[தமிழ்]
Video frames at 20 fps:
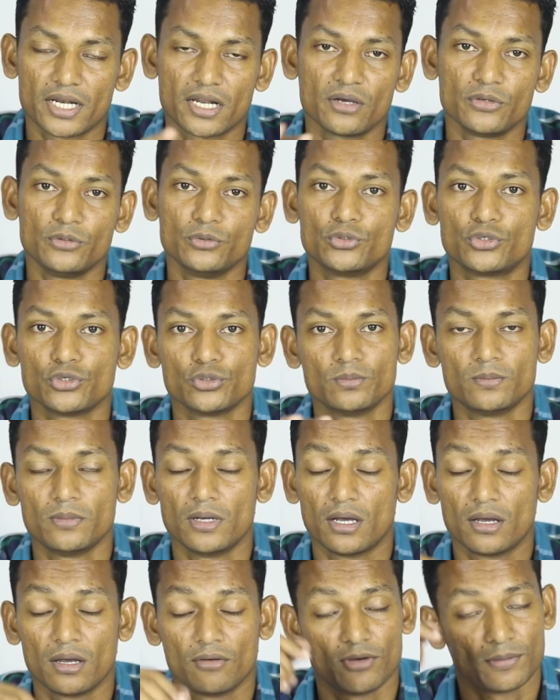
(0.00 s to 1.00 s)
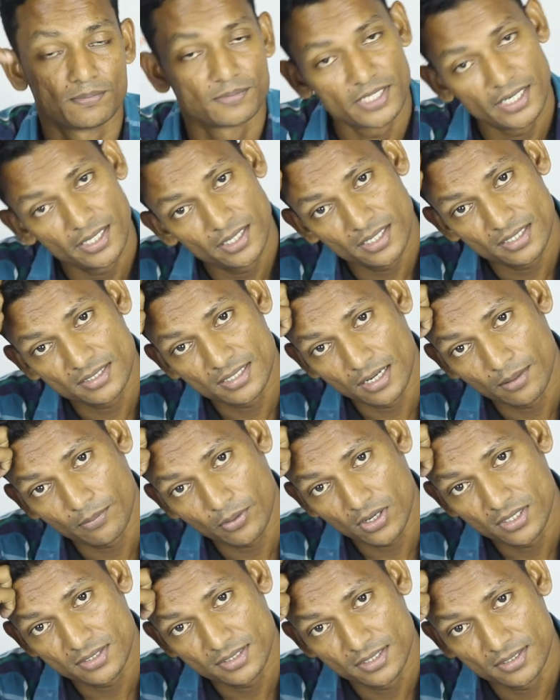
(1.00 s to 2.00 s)
ஏன்னா யூடியூப் வெப்சைட்டுக்கு சில
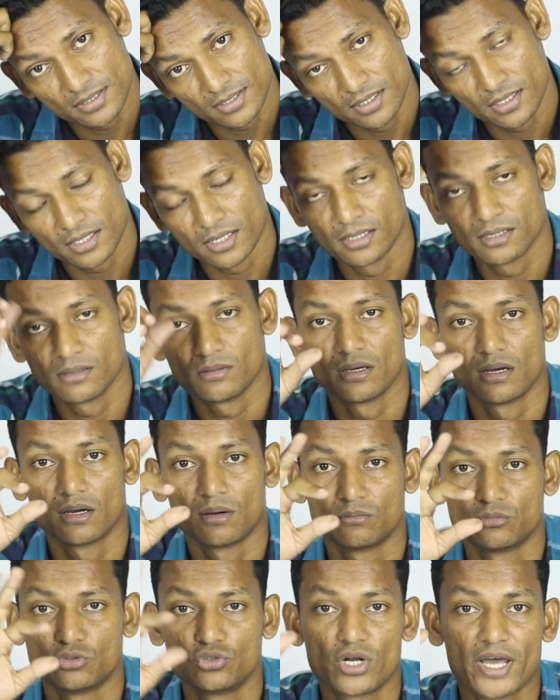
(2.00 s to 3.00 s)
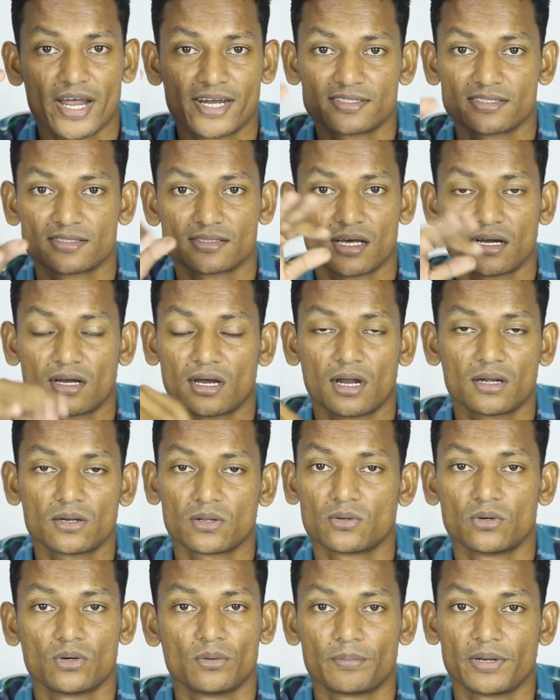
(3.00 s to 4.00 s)
பாலிசிஸ் இருக்குது மூணு ஆட்ஸ் தான்
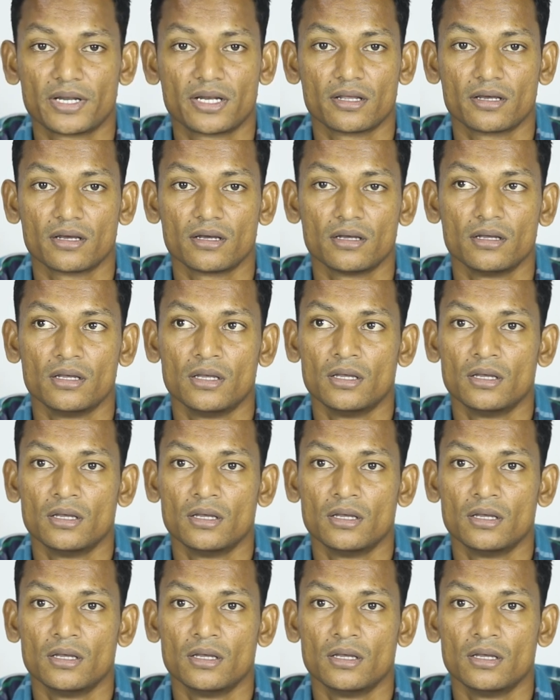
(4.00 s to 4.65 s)
காட்டணும் அப்படின்னு